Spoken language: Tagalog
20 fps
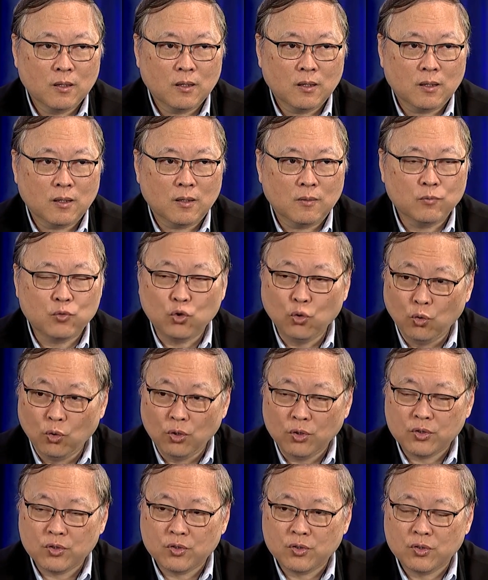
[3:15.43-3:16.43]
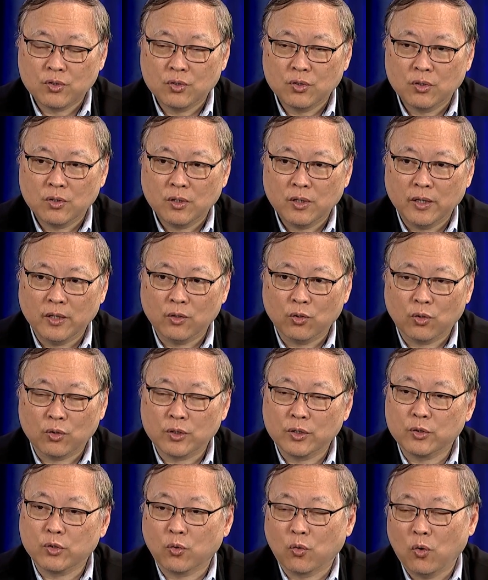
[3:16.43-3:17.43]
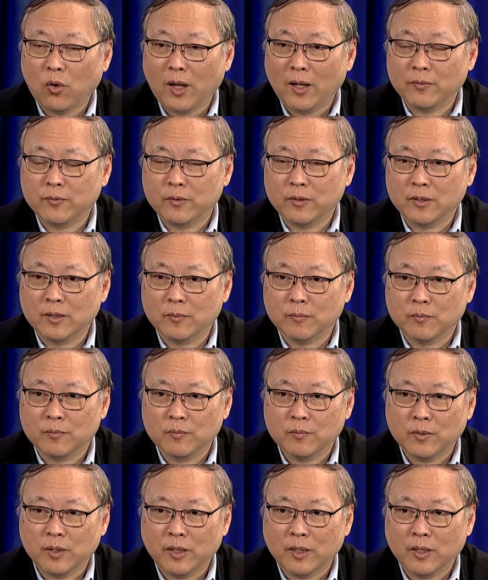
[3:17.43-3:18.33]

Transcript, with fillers: um, tools in order to go after them.